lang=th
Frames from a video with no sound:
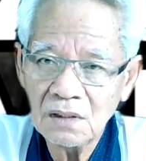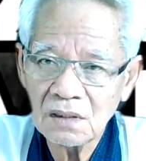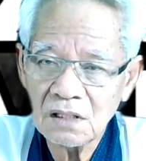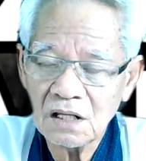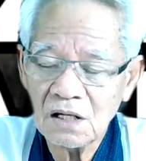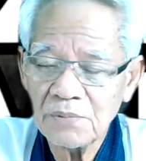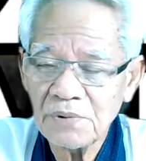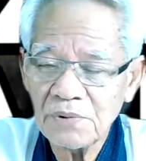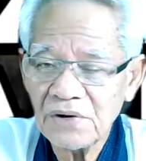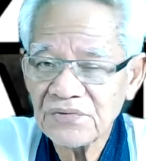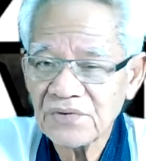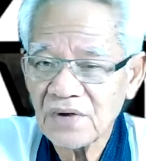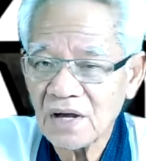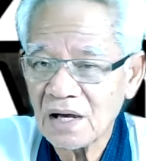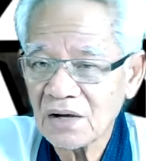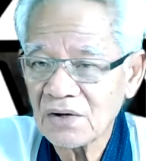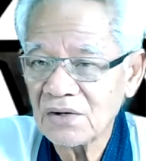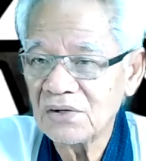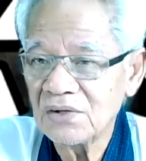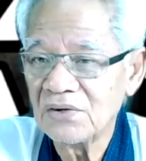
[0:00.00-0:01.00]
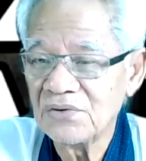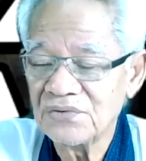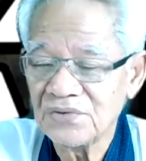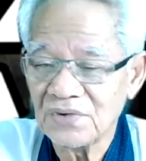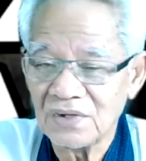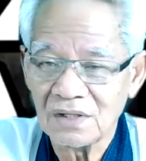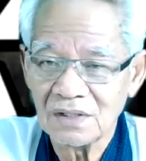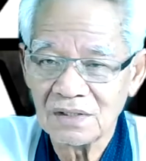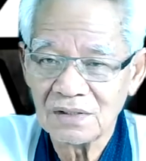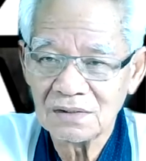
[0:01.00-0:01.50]
แต่ภาษาก็คือ
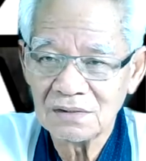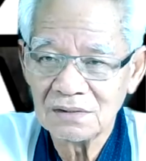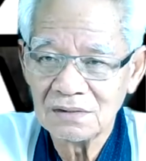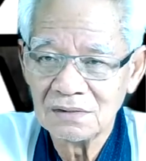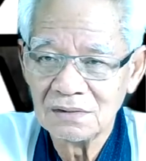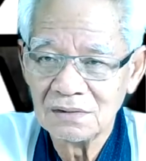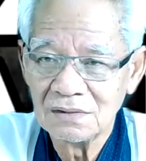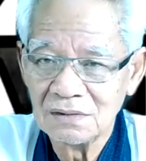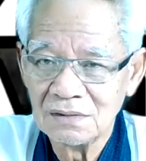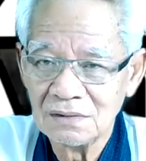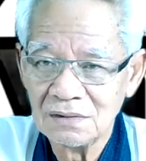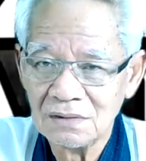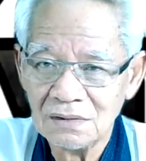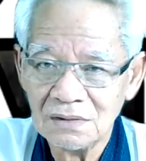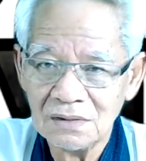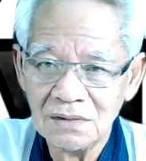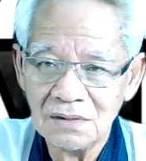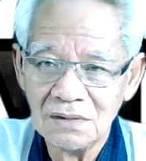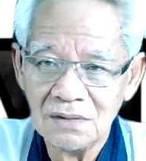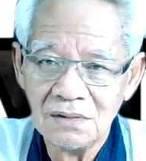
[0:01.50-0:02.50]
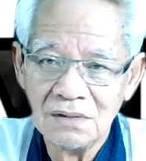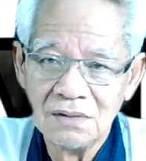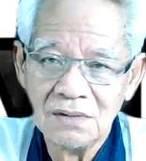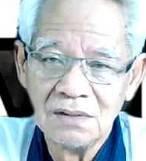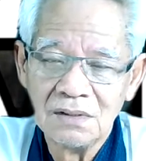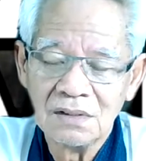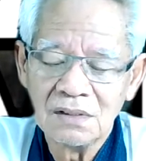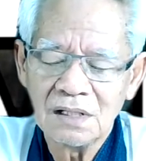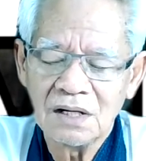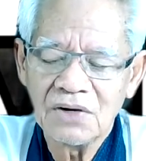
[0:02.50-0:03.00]
เสียง
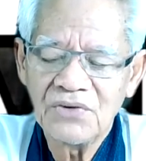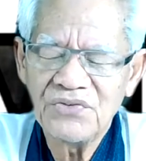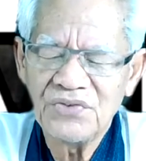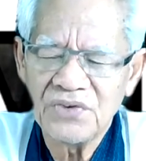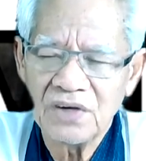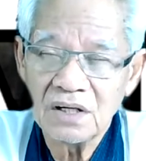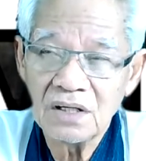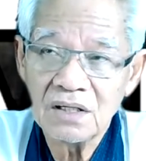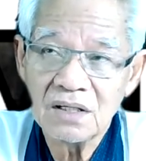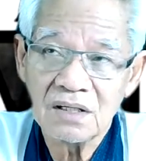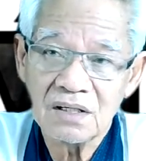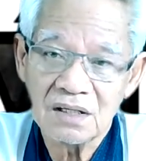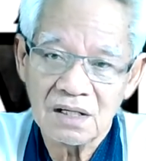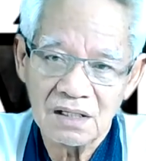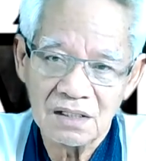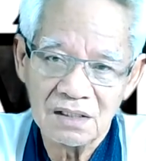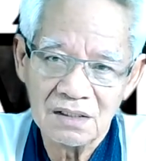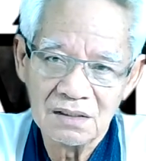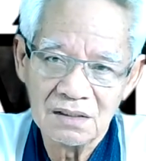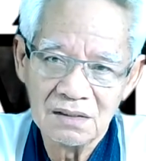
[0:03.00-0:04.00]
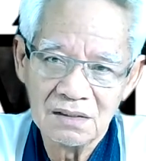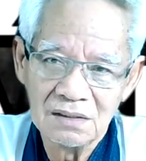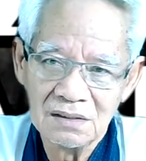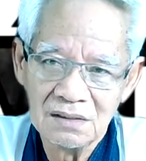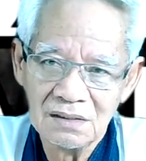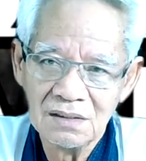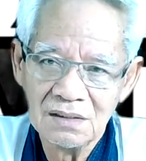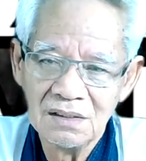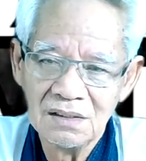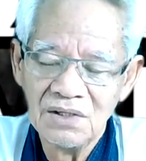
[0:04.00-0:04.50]
ทั้งนั้นเสียงคืออะไร
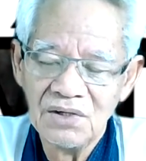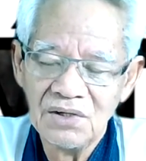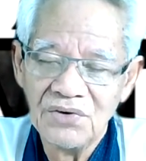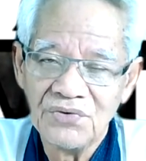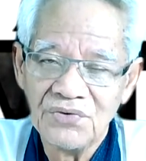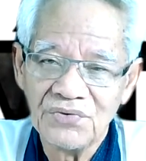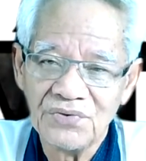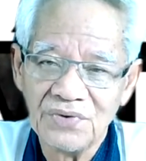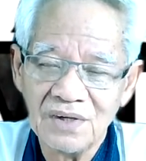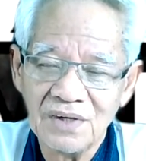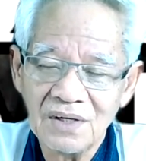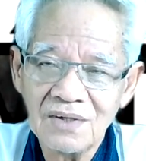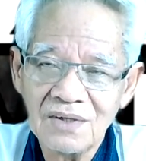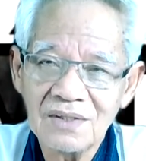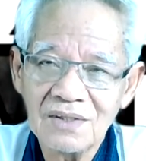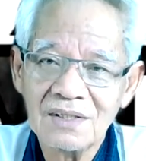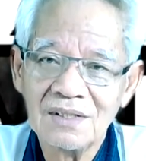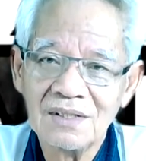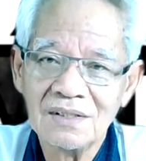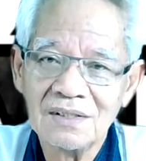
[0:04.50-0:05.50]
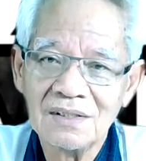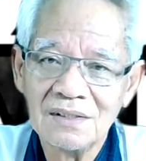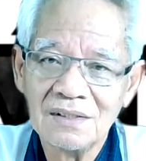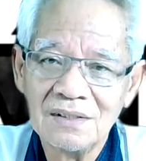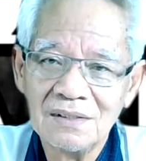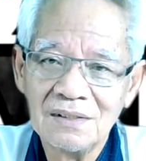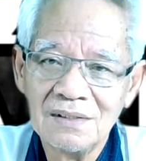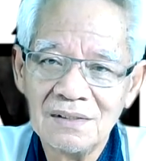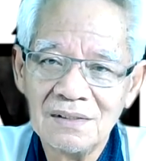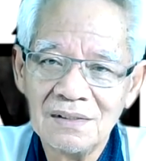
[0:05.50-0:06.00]
เสียงก็คือ
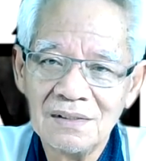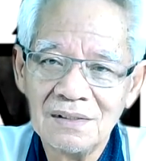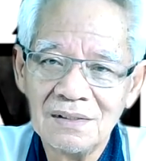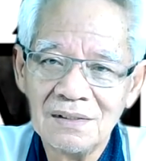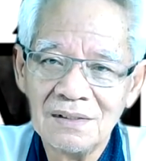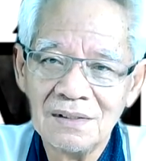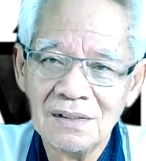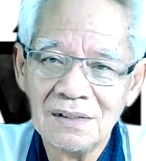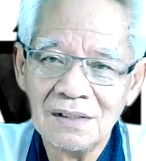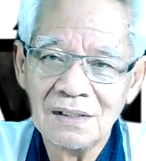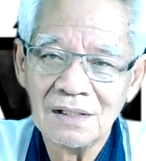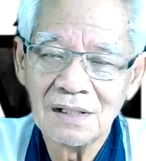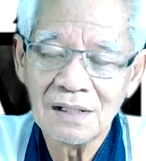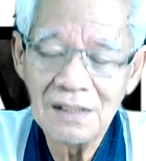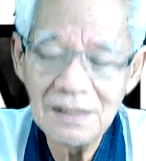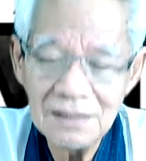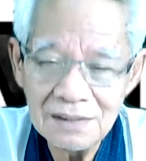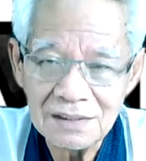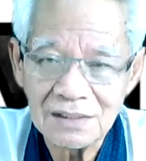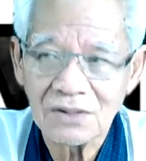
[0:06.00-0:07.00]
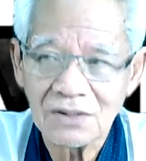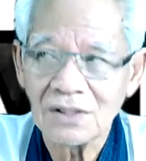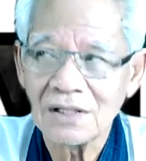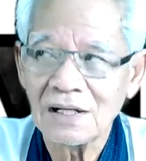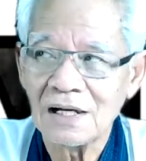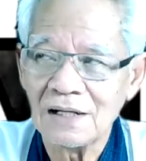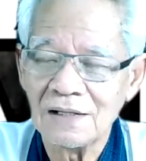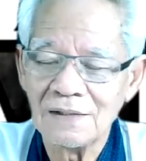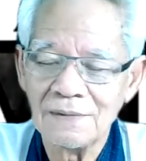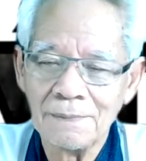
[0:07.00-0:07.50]
คลื่นก็
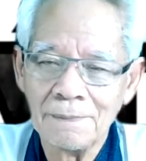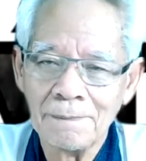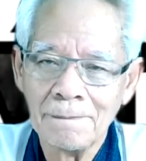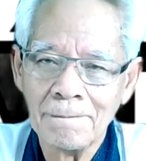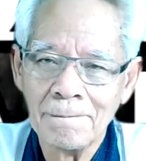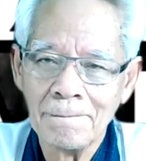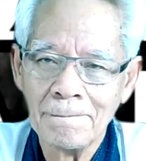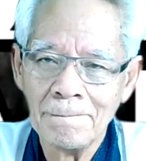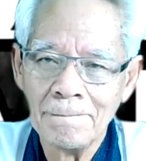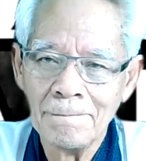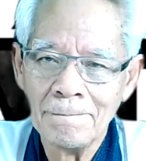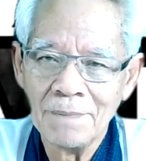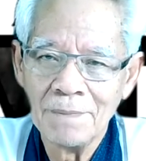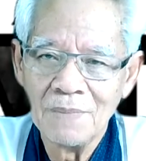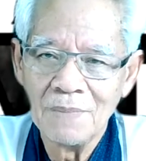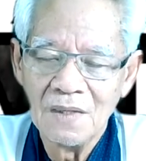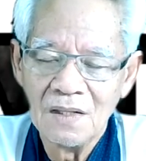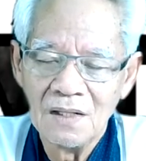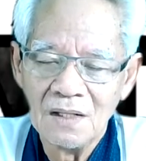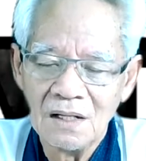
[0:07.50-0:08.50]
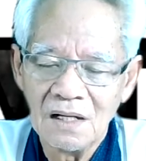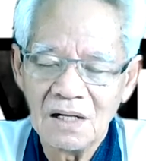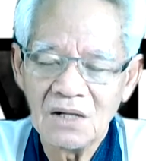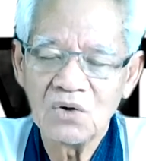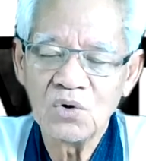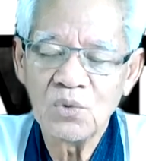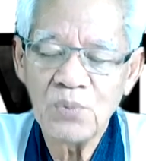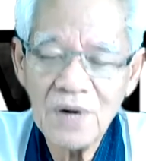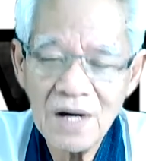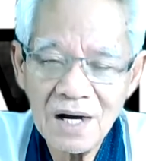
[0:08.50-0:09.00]
ได้ อ
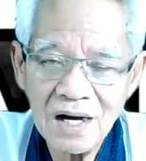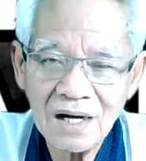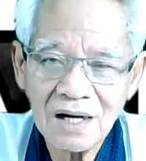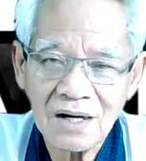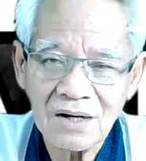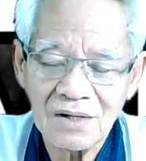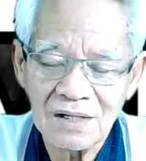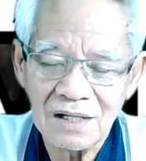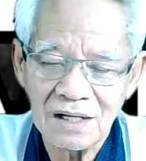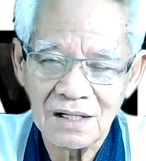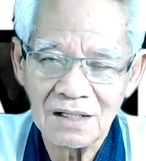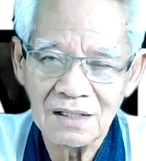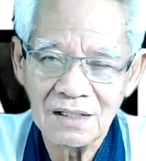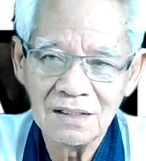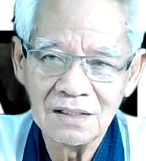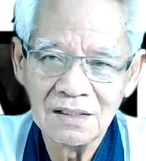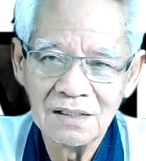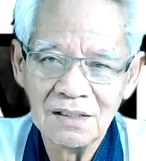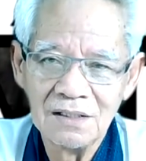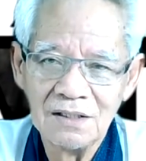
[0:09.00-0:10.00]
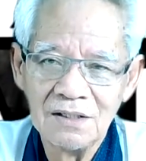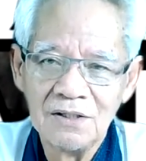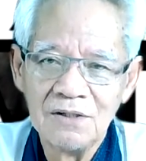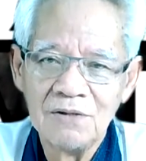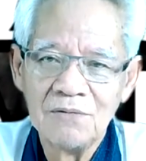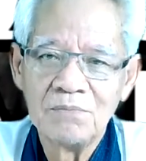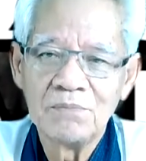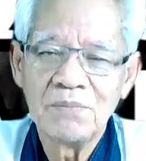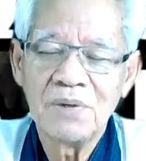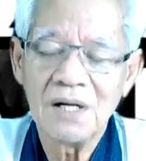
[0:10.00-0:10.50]
นุภาคก็ได้
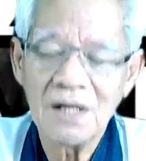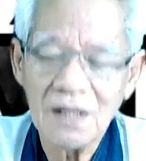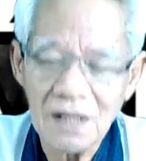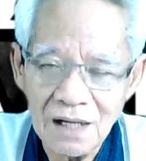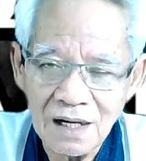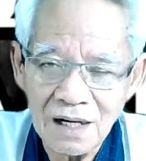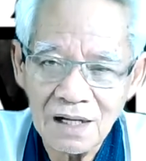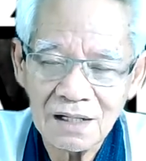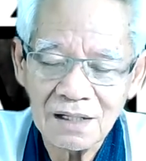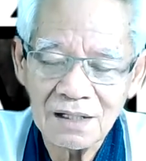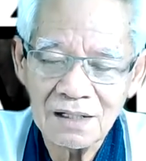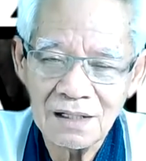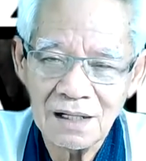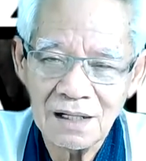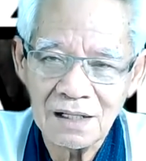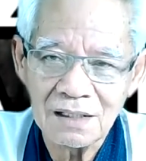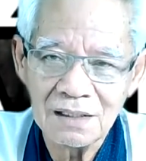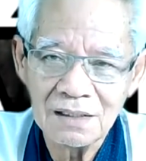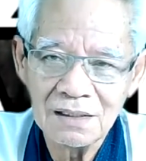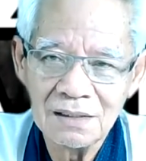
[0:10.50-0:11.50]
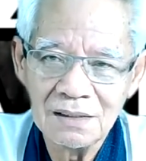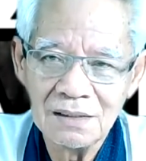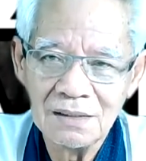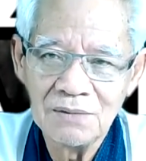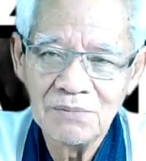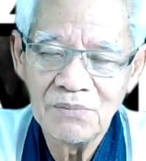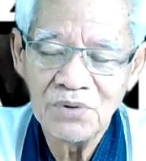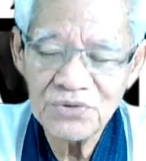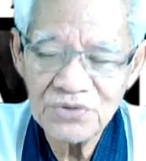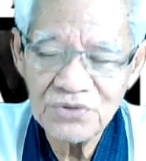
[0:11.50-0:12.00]
พลังงานก็ได้
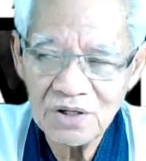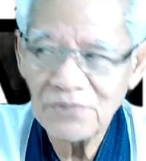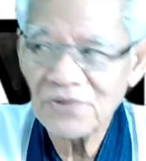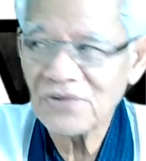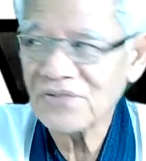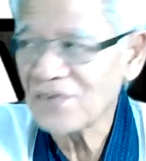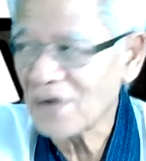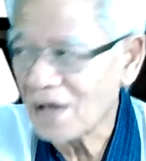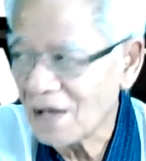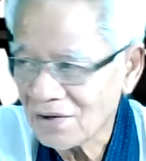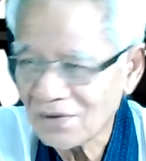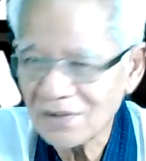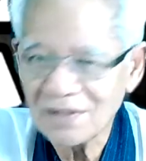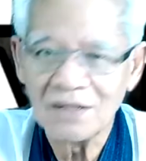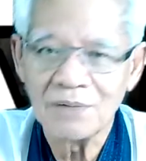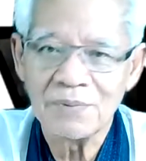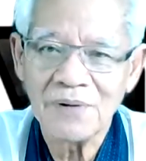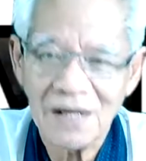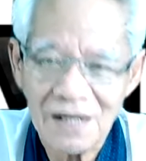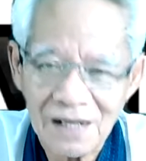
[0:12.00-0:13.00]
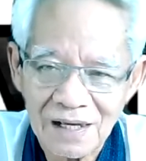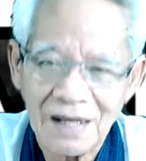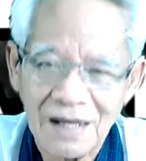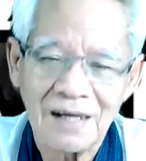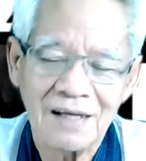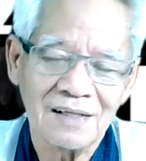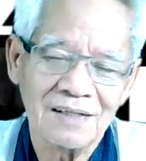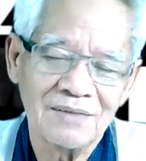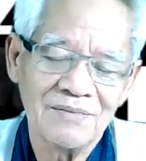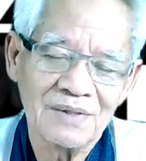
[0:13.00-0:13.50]
เพราะฉะนั้นภาษาก็คือพลังงา
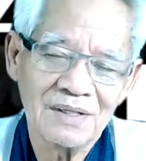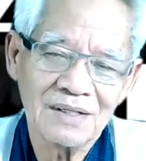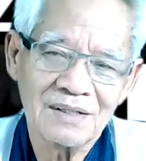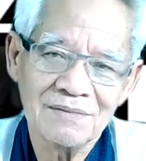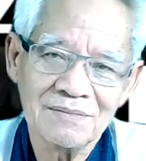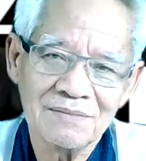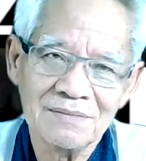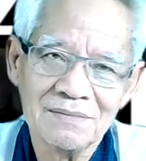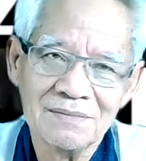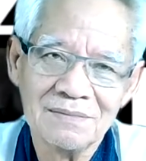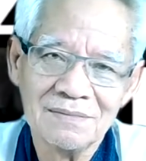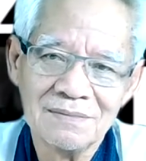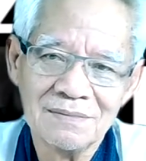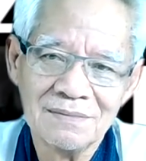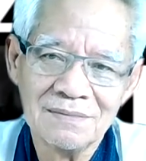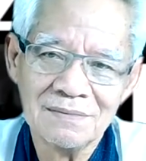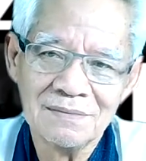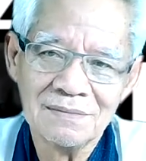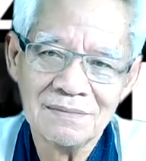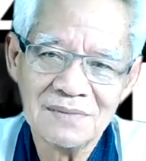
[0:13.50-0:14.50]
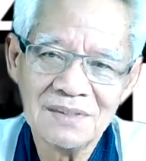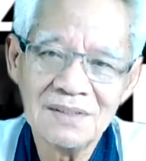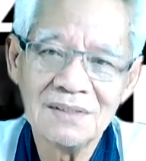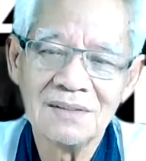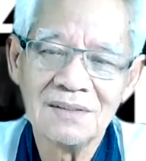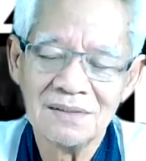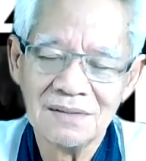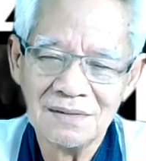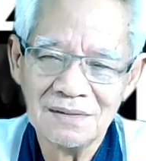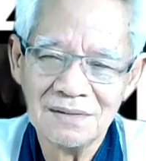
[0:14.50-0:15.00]
น เออ